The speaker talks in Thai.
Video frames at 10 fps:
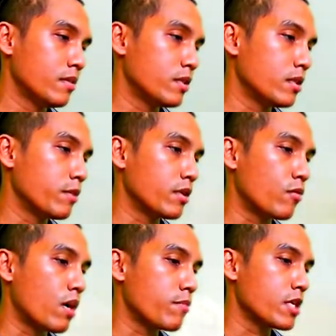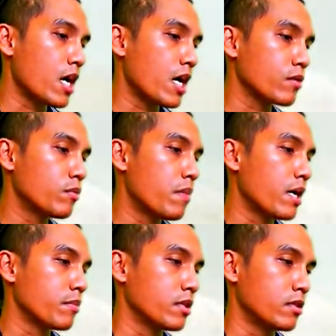มันจะเป็นความยากรูปแบ
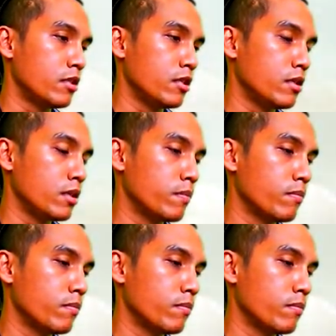บหนึ่งที่